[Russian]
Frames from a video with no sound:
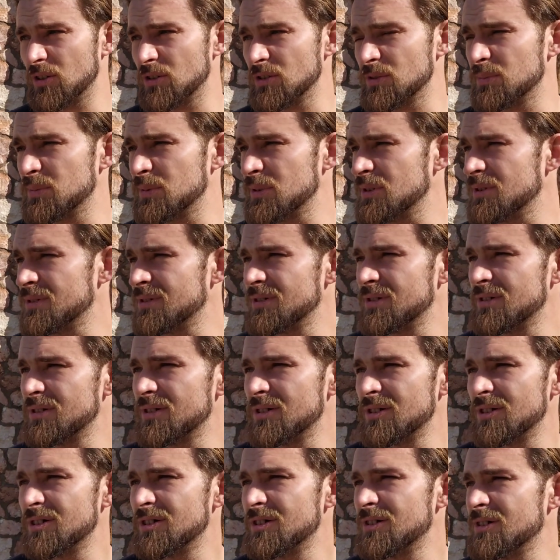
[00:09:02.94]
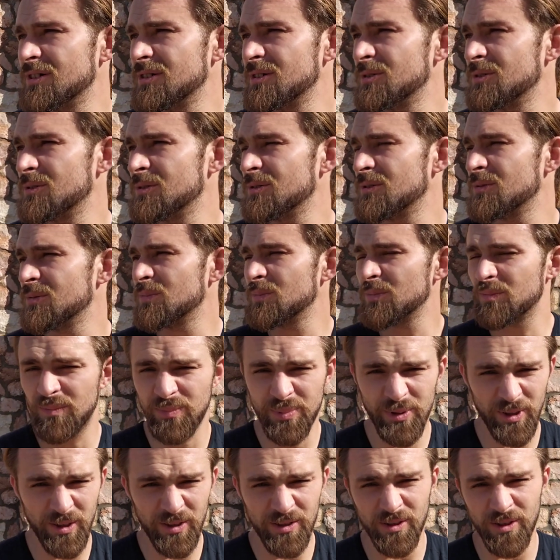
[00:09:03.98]
господи
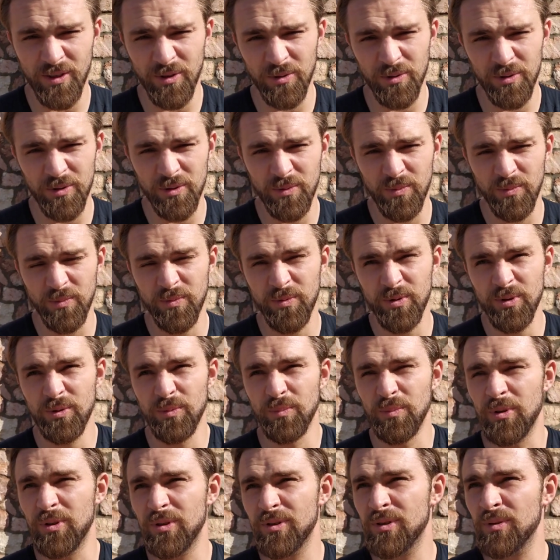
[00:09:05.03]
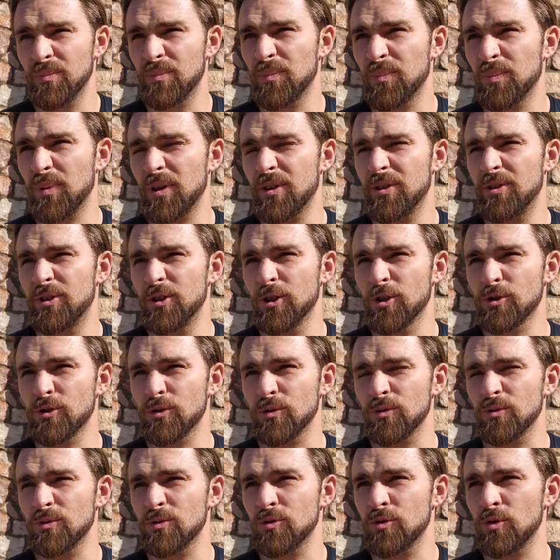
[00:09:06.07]
бред какой-то выдумали себе
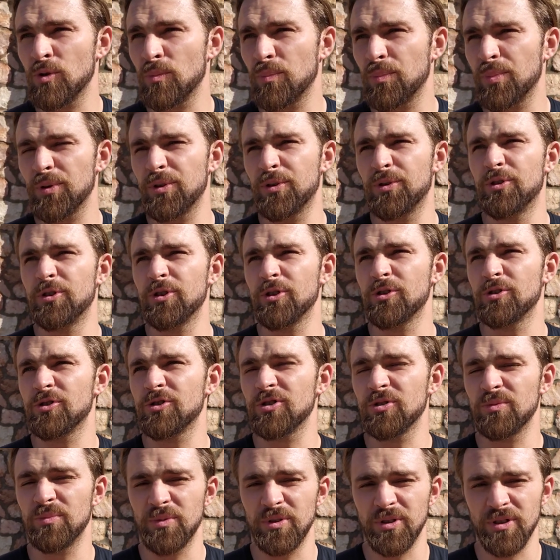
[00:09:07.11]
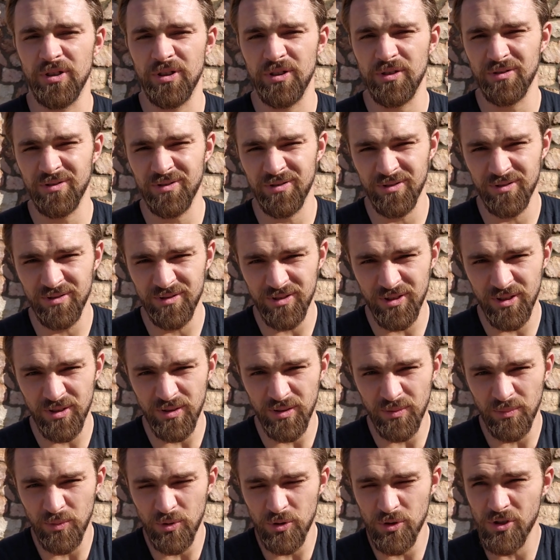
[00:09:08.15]
поддержку нужно ну, поддержи меня ну
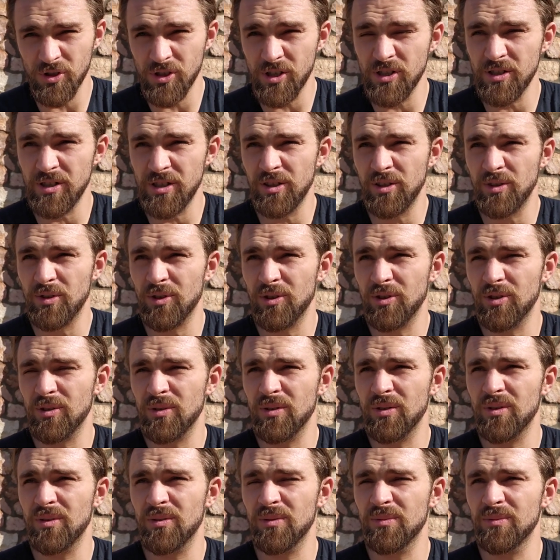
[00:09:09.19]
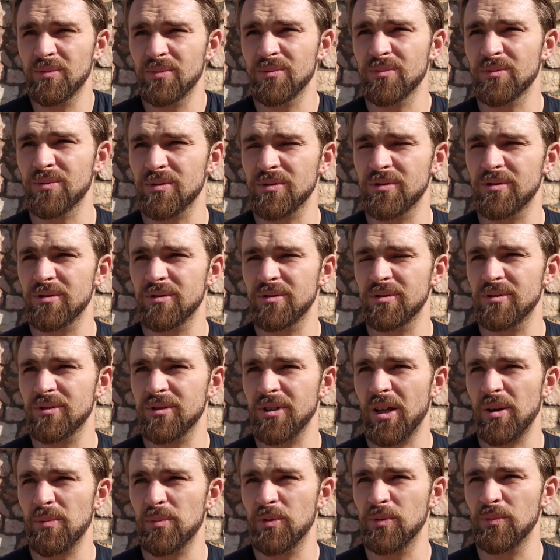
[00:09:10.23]
это может сказать только ну,
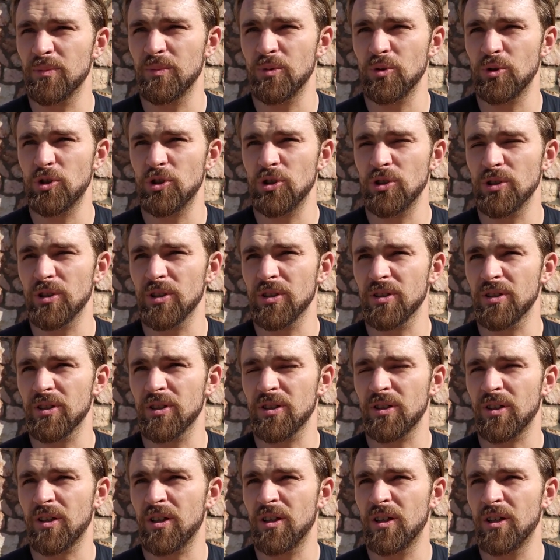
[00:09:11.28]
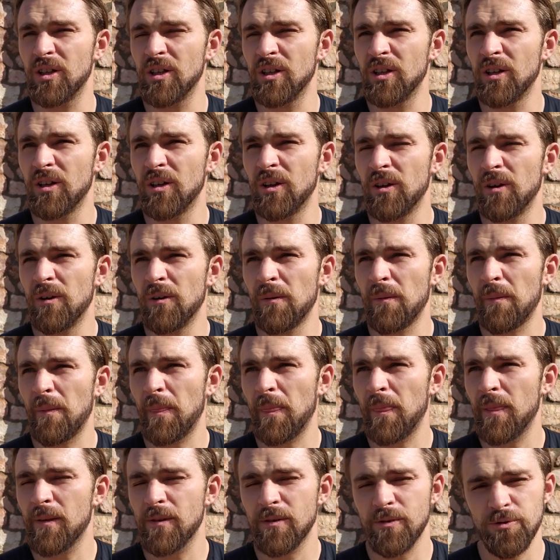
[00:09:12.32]
слабый мужчина наверное
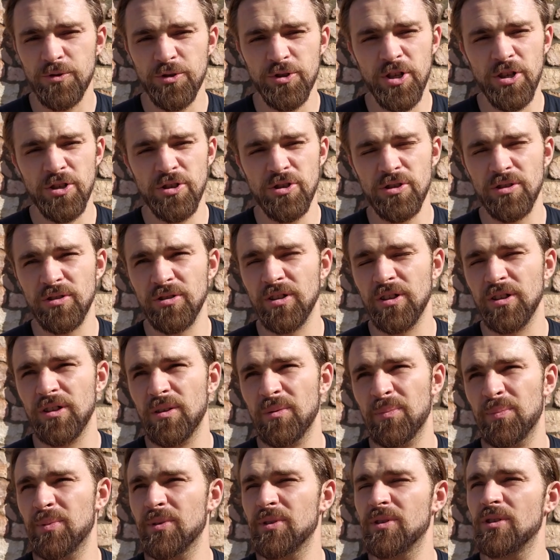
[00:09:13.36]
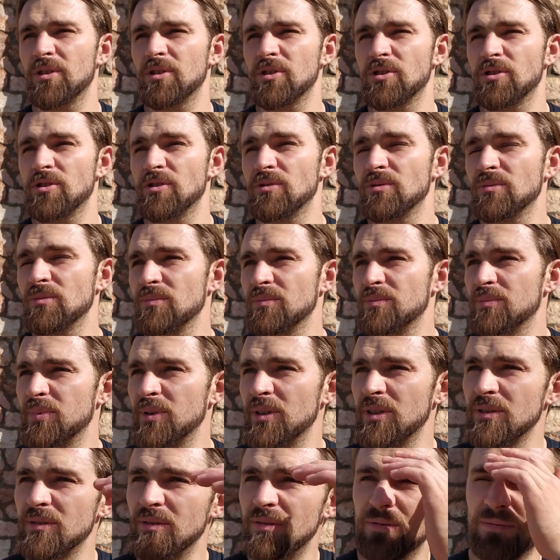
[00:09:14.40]
женщина когда поддержи ну
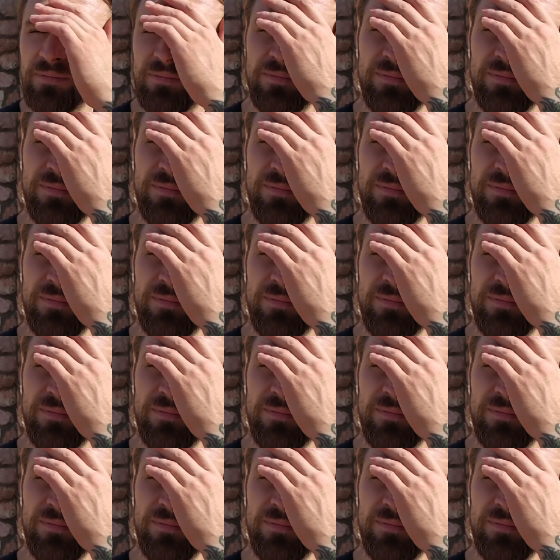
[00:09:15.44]
блин